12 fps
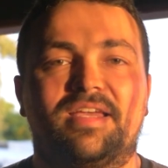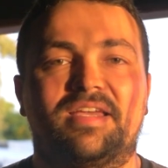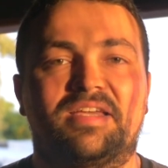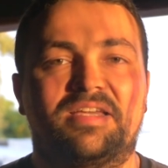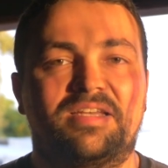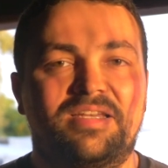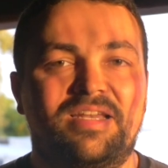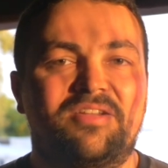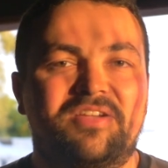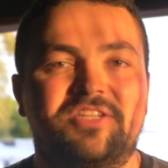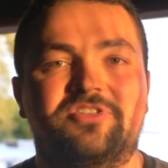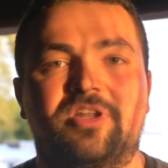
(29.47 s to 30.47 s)
Eh, la
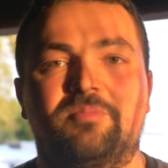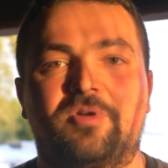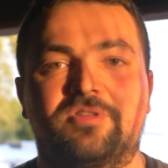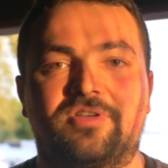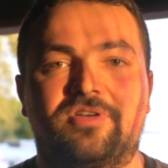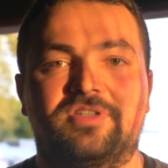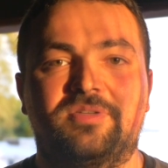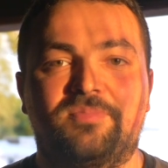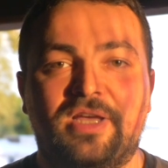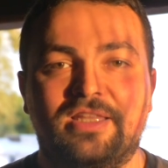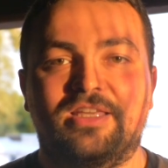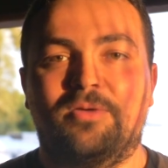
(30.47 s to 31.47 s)
location è molto
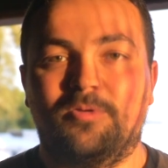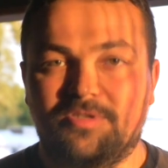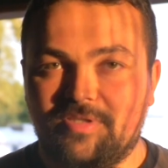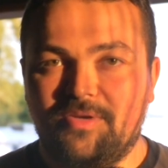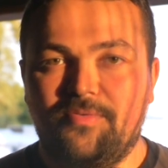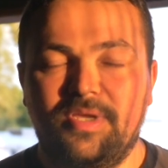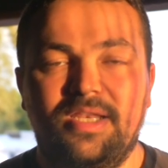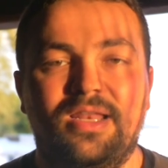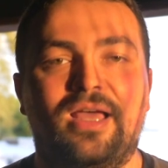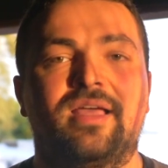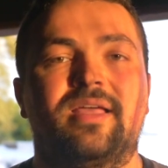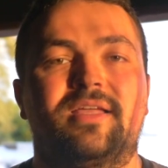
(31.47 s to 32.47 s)
simpatica, molto
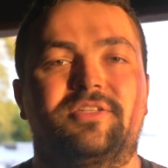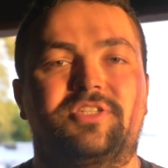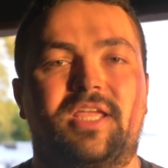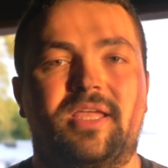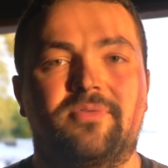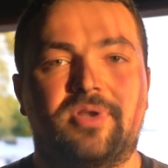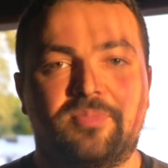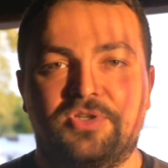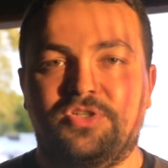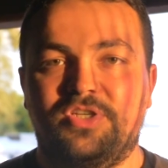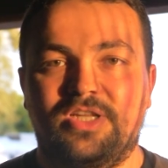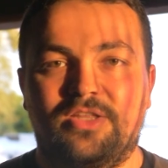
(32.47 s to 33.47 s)
tranquilla, c'è una
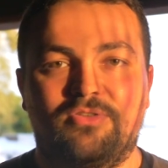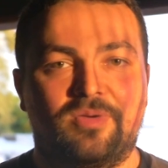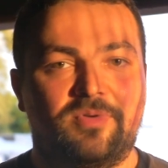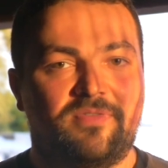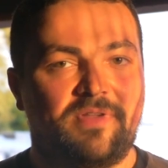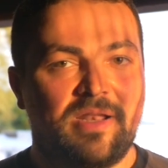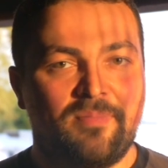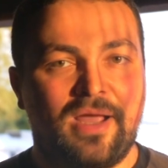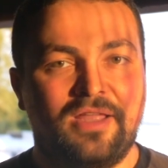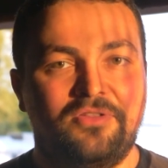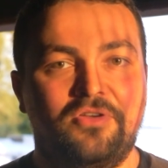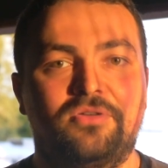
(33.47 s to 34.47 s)
piscina dove poter fare il
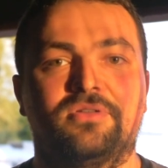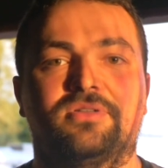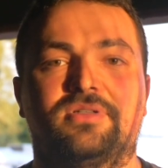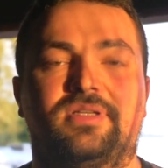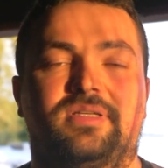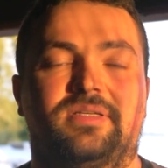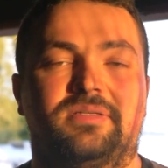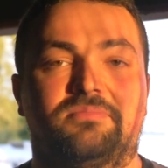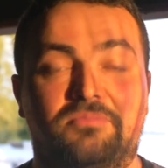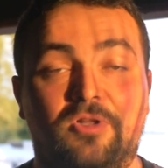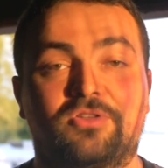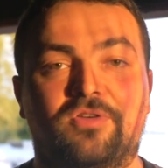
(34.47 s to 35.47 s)
bagno, eh,
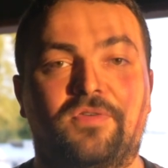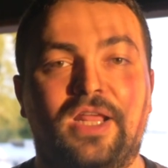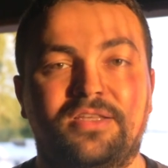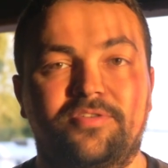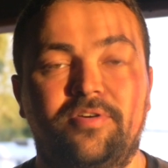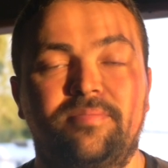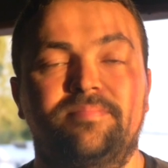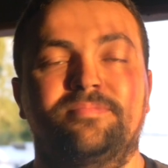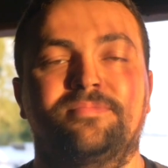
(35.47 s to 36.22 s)
molto fresco,